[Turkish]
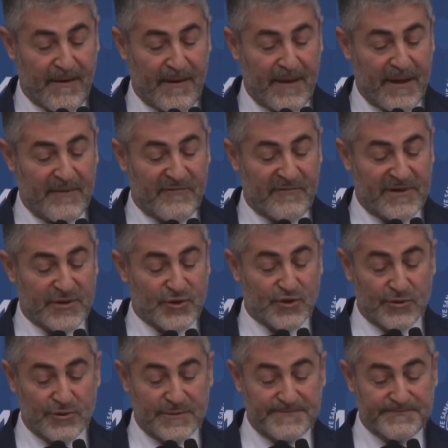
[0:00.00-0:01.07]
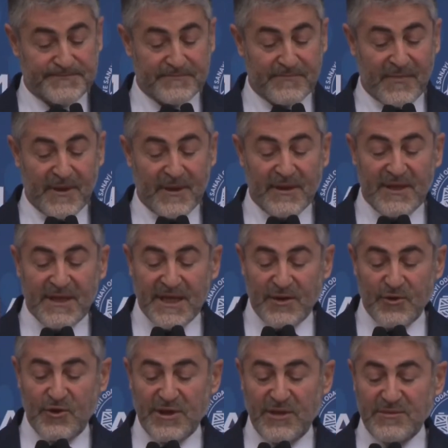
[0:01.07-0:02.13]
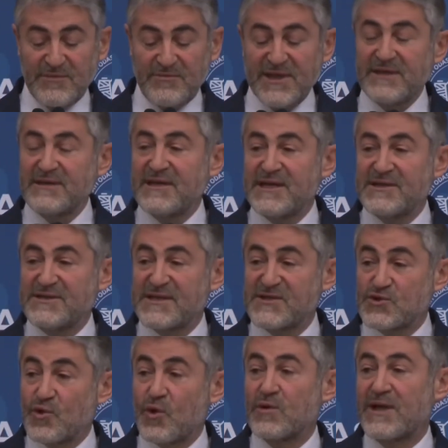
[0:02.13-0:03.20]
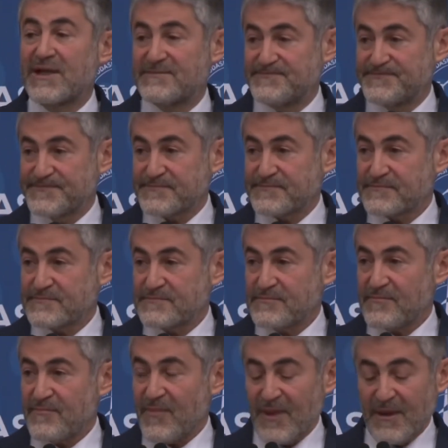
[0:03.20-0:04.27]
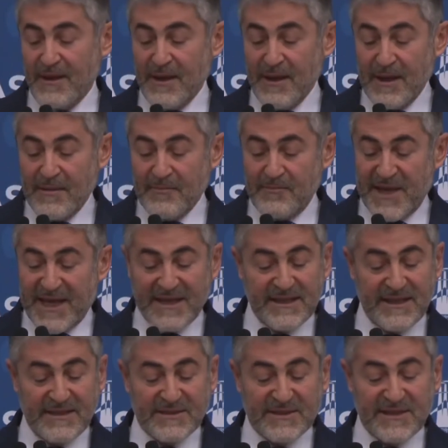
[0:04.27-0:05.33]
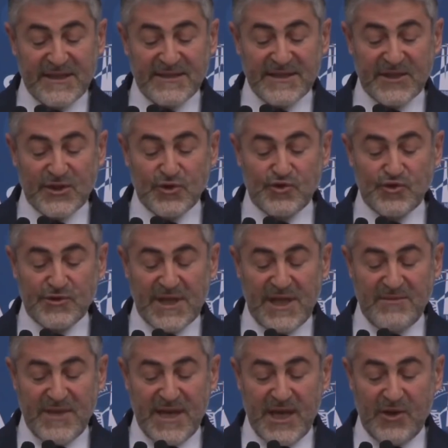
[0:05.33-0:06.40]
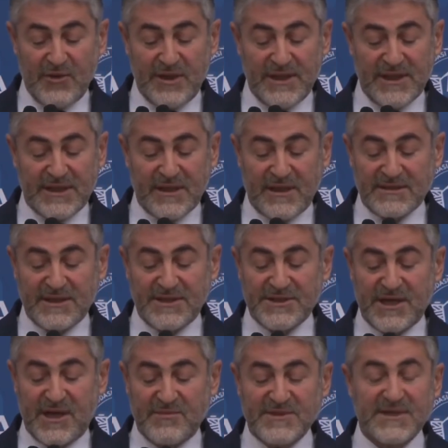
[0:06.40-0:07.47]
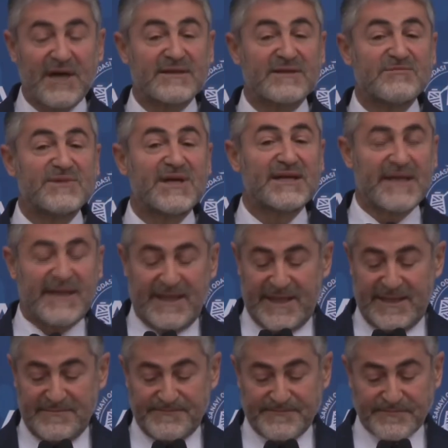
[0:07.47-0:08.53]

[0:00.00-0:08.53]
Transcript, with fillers: Enflasyonun diğer önemli belirleyicisi olan beklentilerdeki düzelmeye yönelik atacağımız adımlar ile